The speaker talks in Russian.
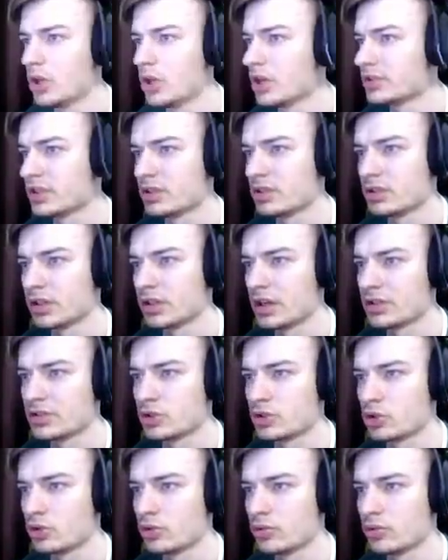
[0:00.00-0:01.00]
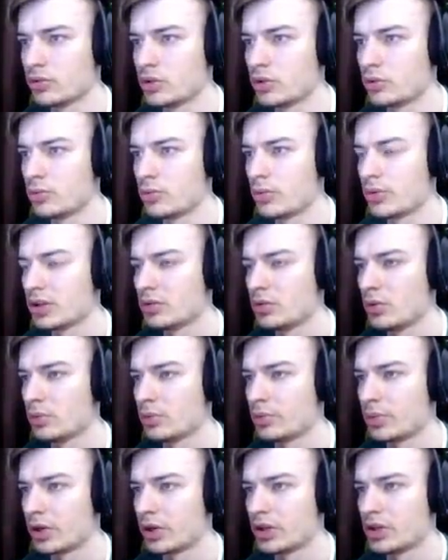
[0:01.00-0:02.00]
Кстати, нравится, что любой
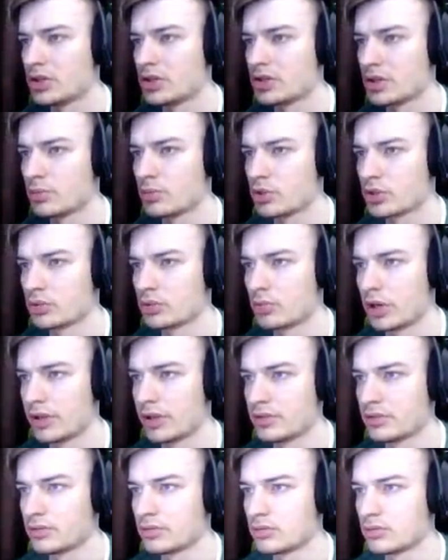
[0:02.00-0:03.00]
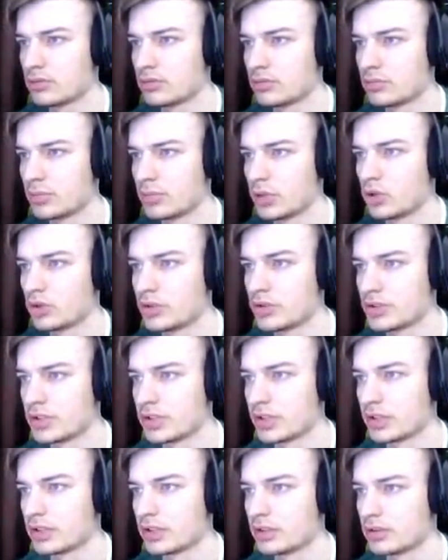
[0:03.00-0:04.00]
предмет практически можно брать. Прикольно
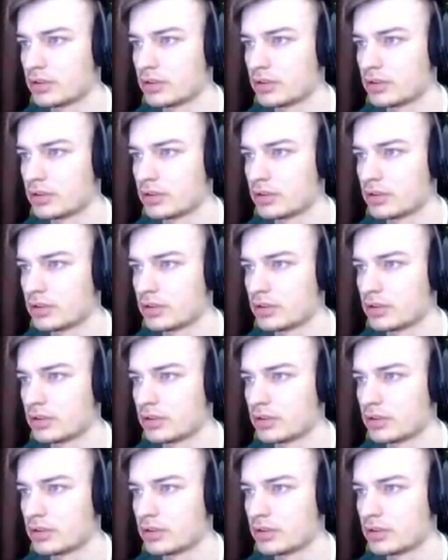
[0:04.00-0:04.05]
сделано.